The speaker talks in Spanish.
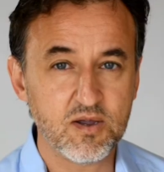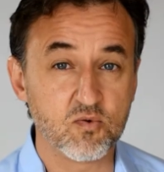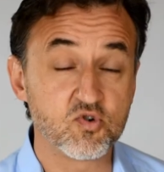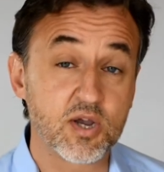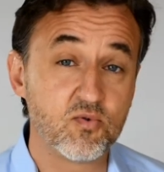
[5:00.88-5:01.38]

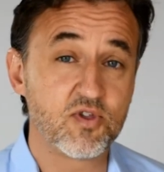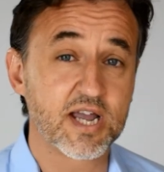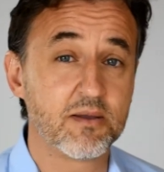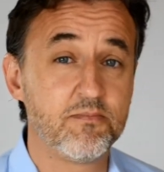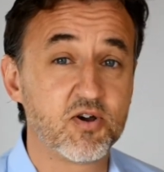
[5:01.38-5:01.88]
Un segundo
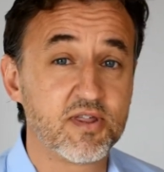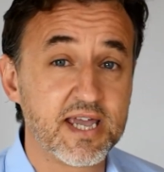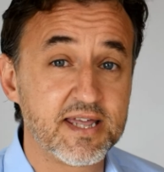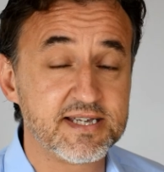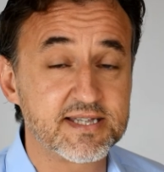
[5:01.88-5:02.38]
ejemplo
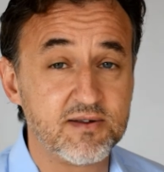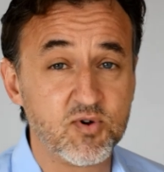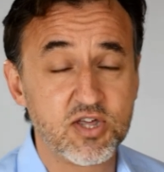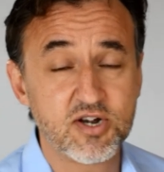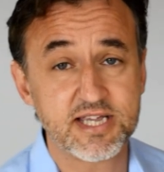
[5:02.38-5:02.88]
de
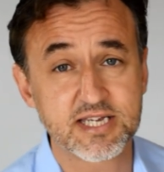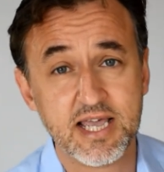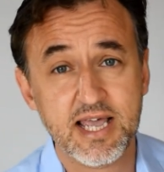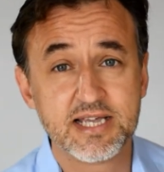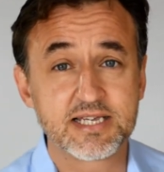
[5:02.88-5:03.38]
distribuidores
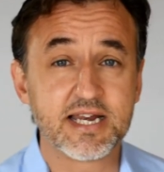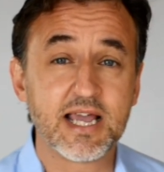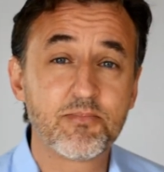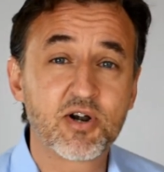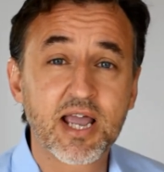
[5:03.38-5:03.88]

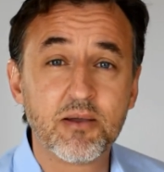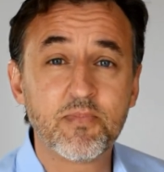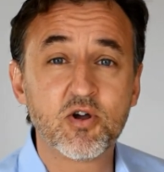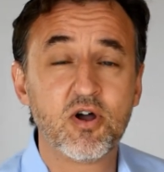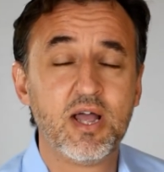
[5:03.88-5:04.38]
sería, por
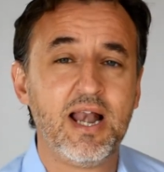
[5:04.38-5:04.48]
ejemplo,